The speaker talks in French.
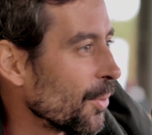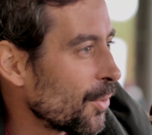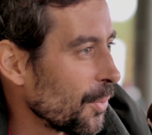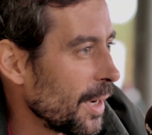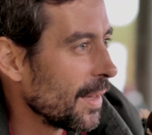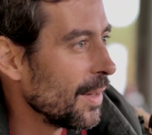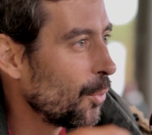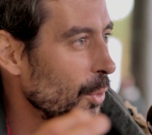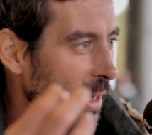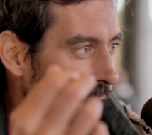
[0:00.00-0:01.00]
Donc tu vois, tu as
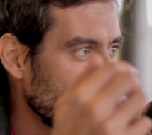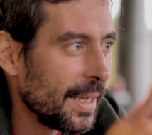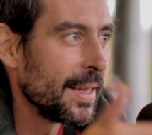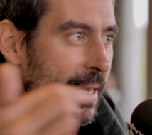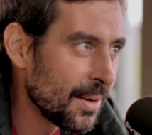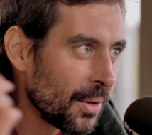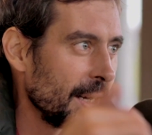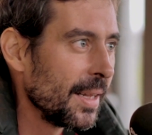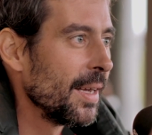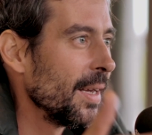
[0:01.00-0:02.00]
tous les gars qui
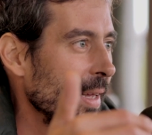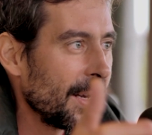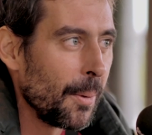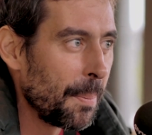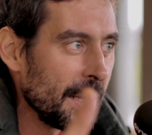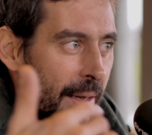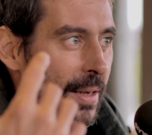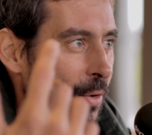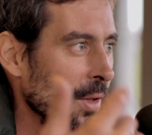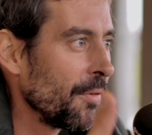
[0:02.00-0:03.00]
descendaient des, campagnes et
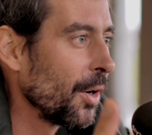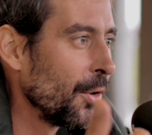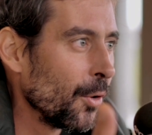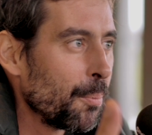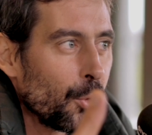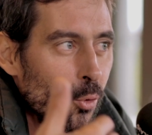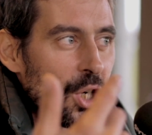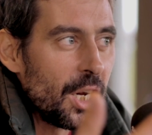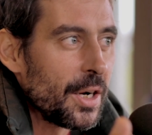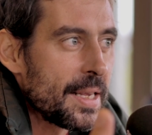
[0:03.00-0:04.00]
des zones environnantes pour
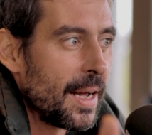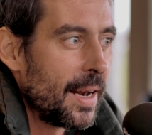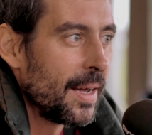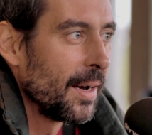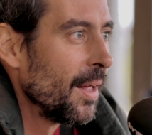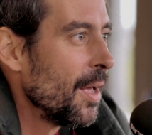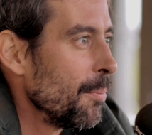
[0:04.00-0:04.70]
toucher leur salaire.